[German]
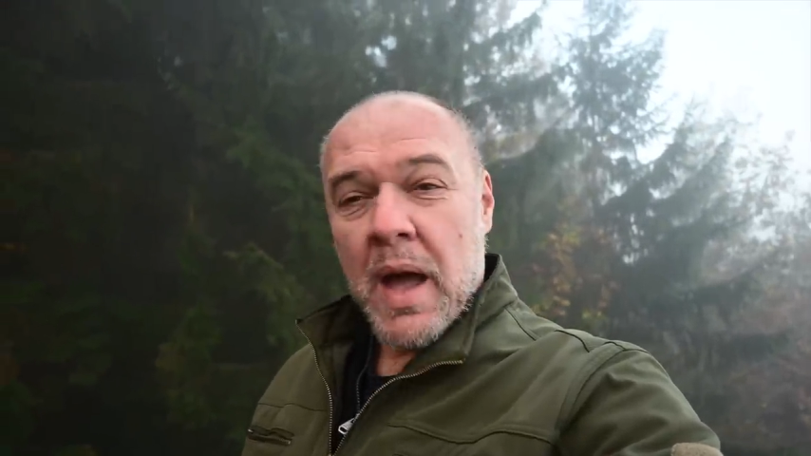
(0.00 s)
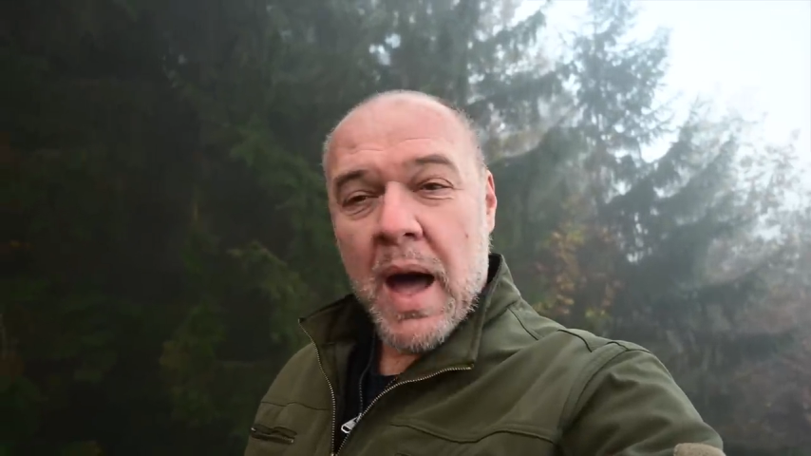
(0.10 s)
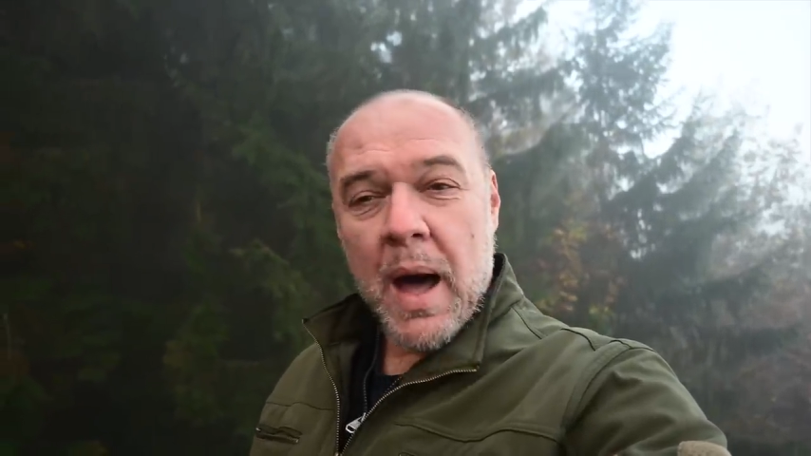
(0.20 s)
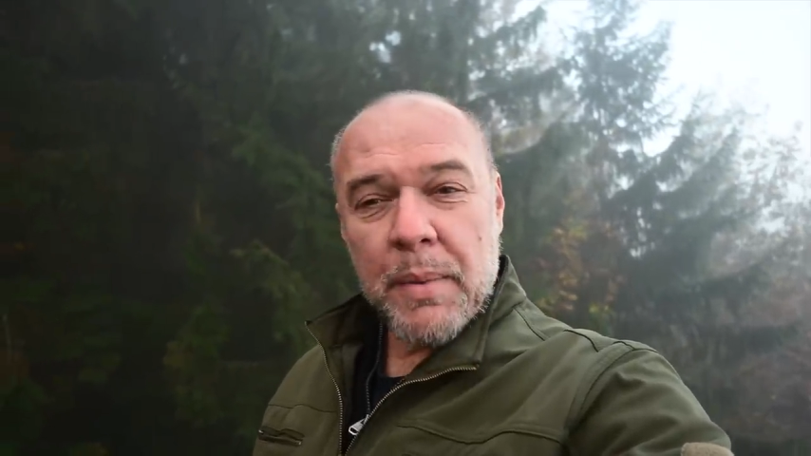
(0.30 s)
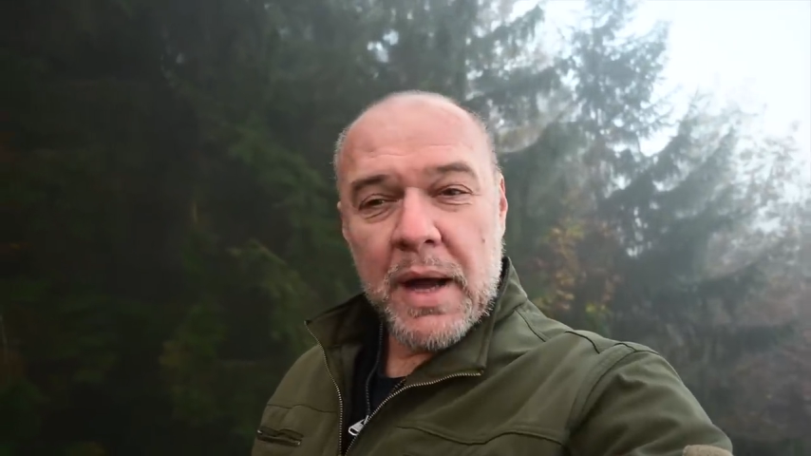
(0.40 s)

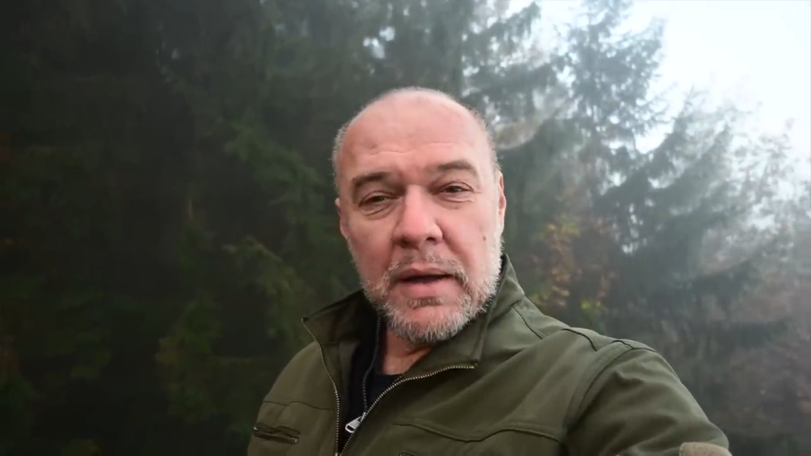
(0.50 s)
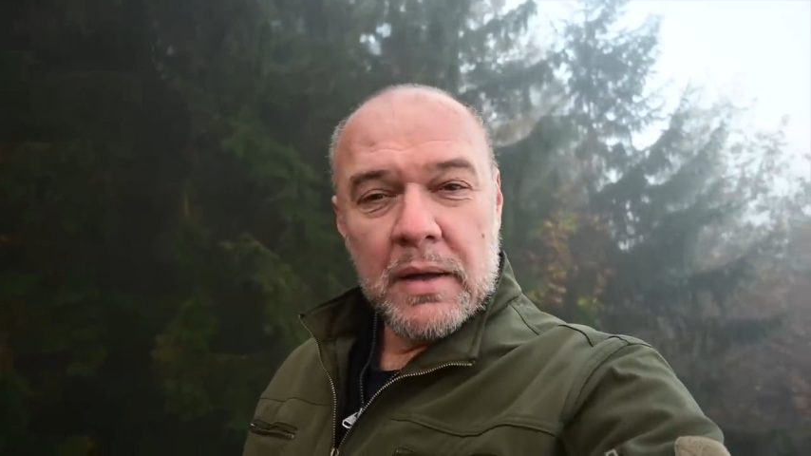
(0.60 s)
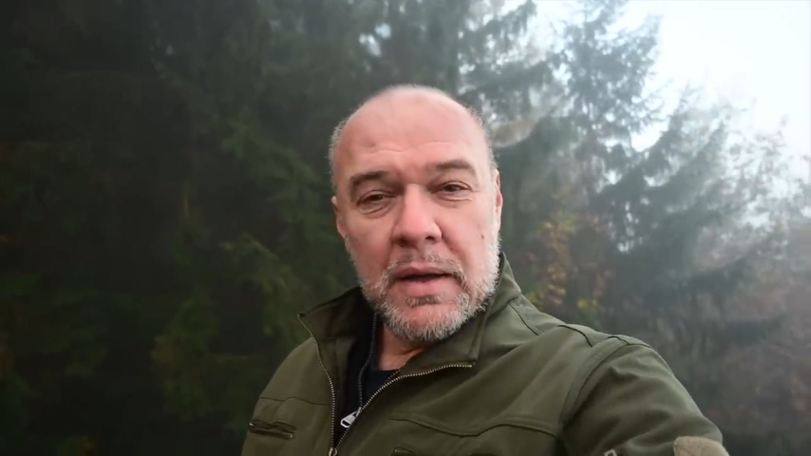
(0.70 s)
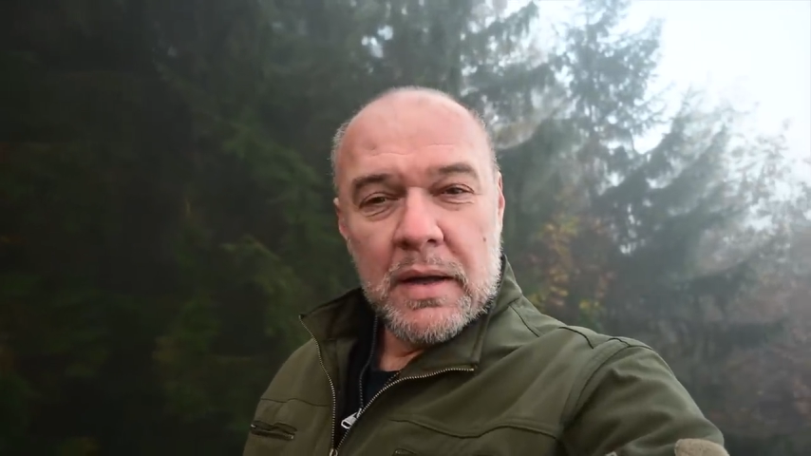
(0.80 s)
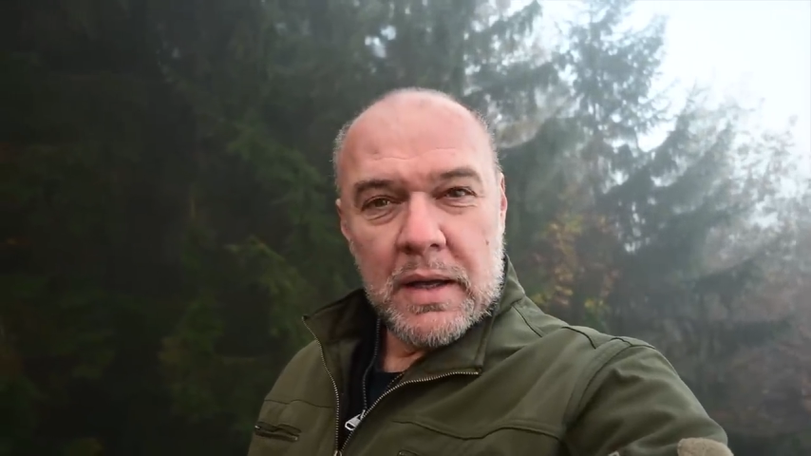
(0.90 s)
Aber
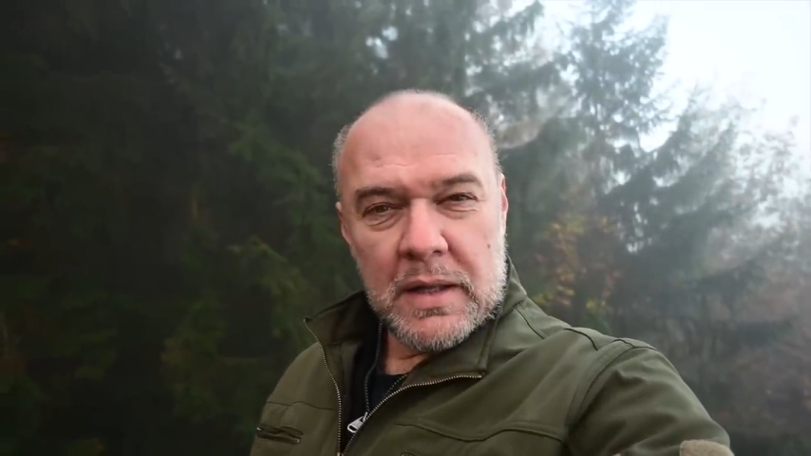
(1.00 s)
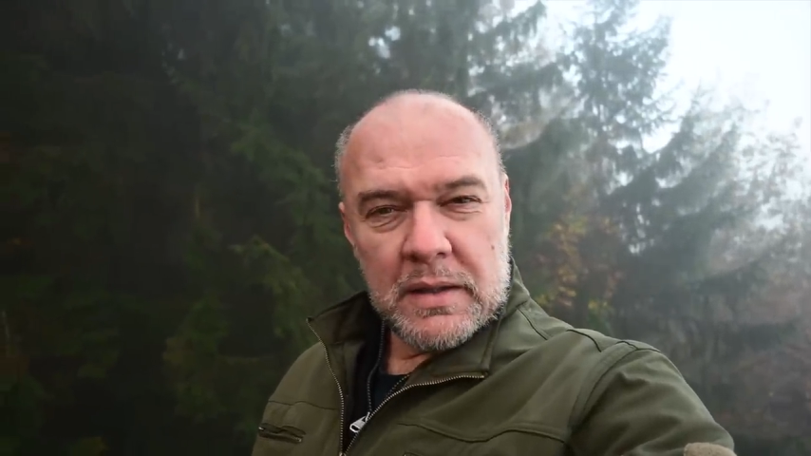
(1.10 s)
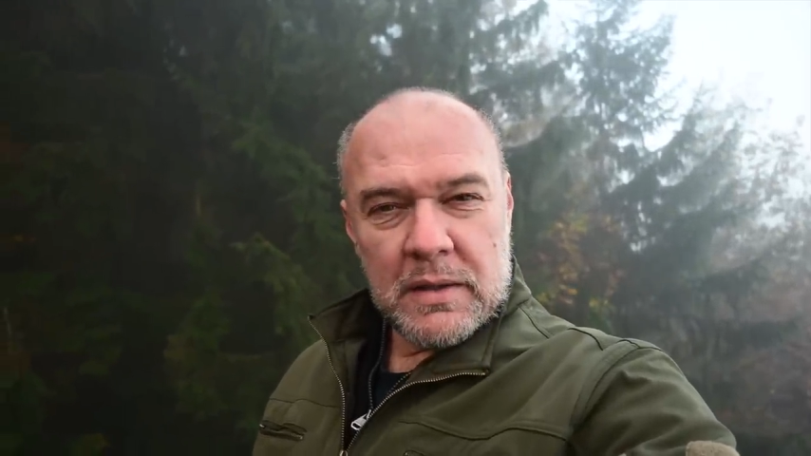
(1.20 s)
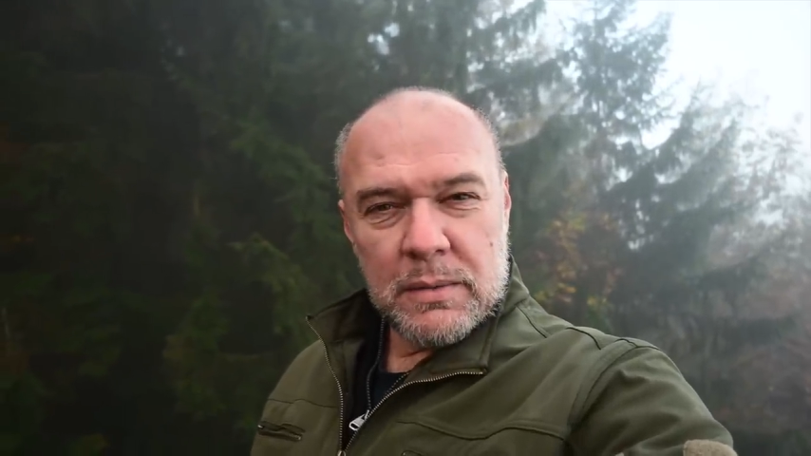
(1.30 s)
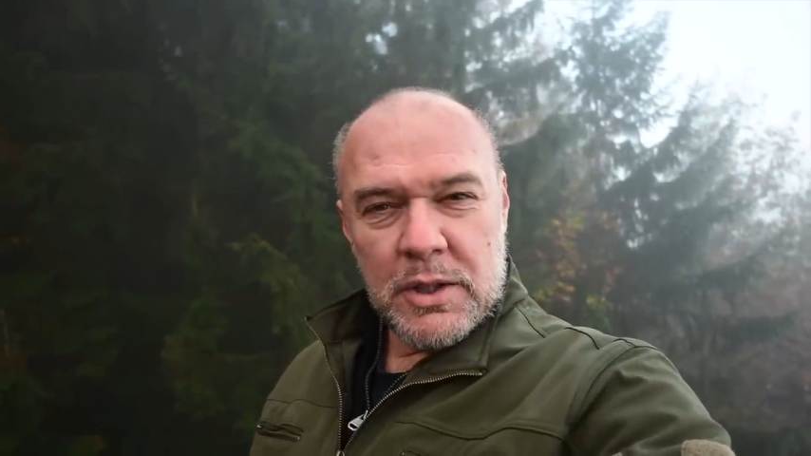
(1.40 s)
in
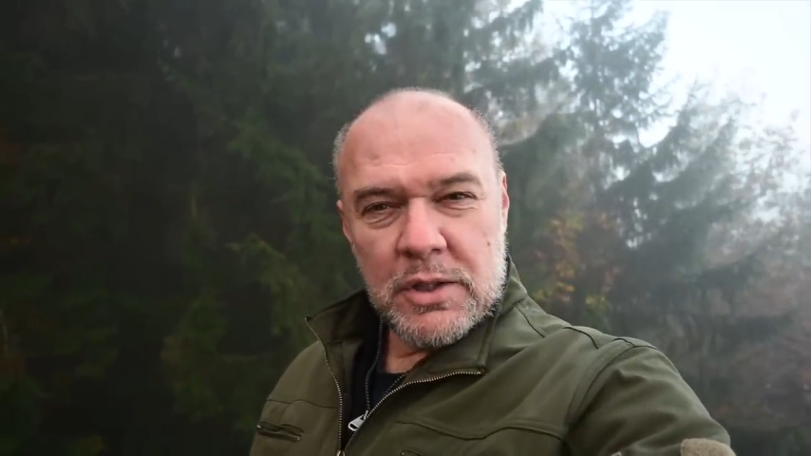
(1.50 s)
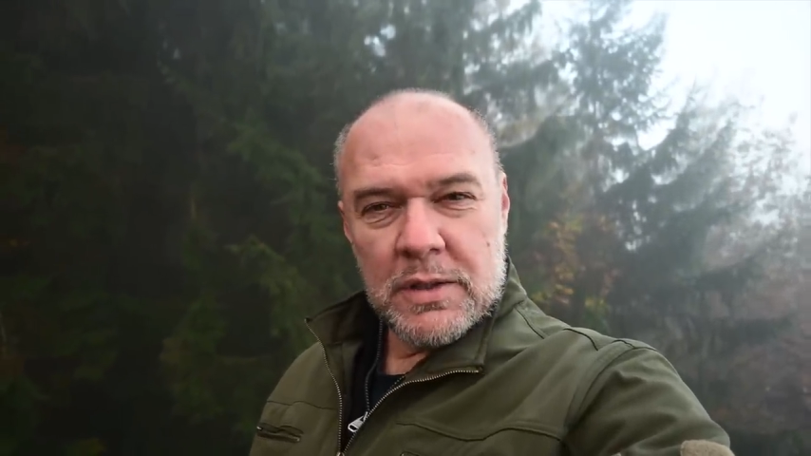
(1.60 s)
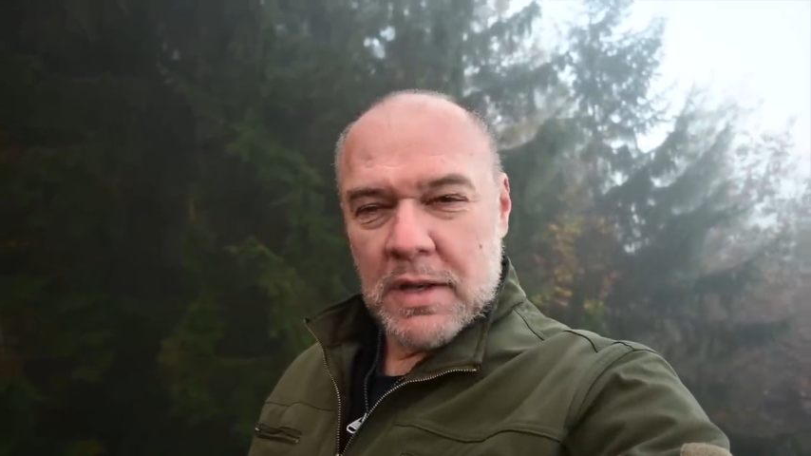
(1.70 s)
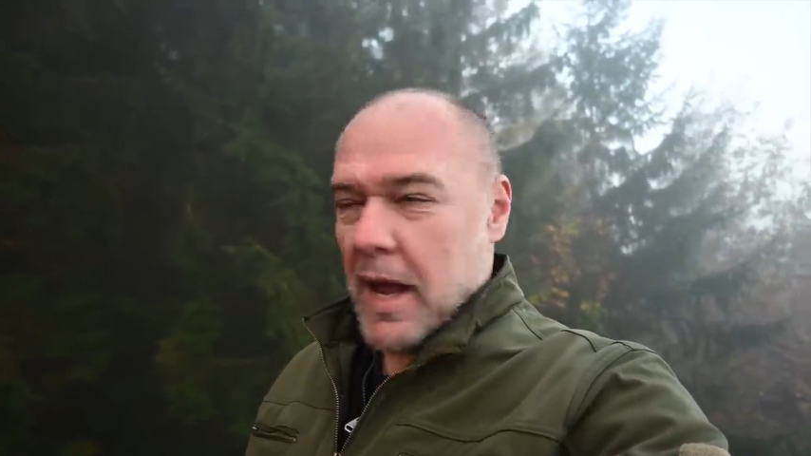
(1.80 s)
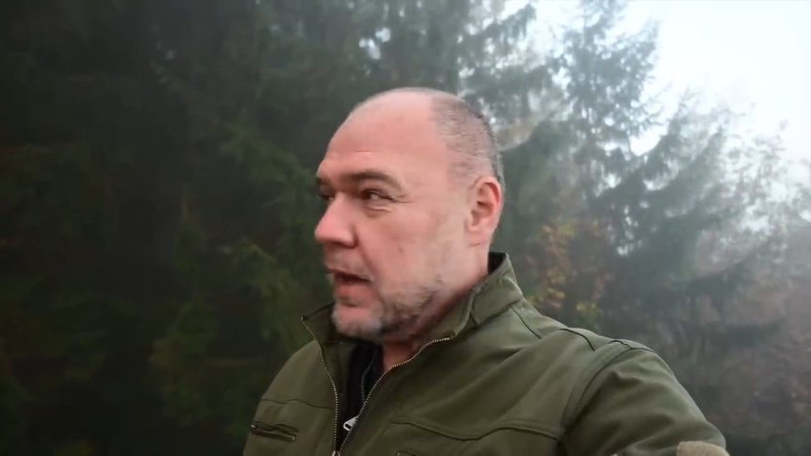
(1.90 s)
der
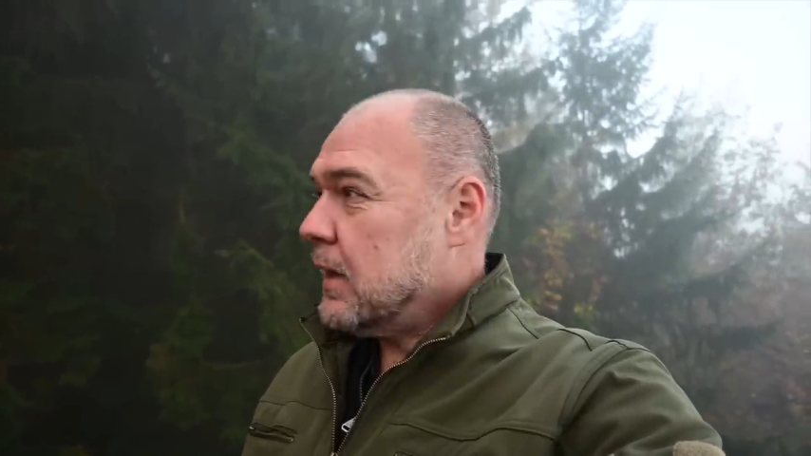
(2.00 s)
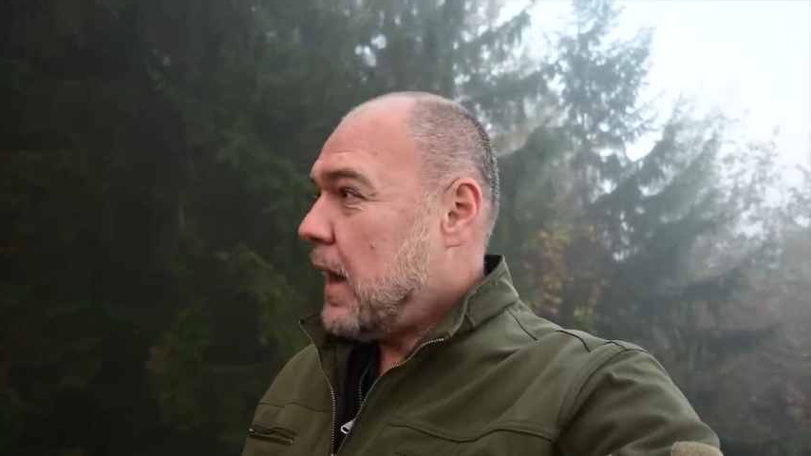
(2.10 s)
Zwischenzeit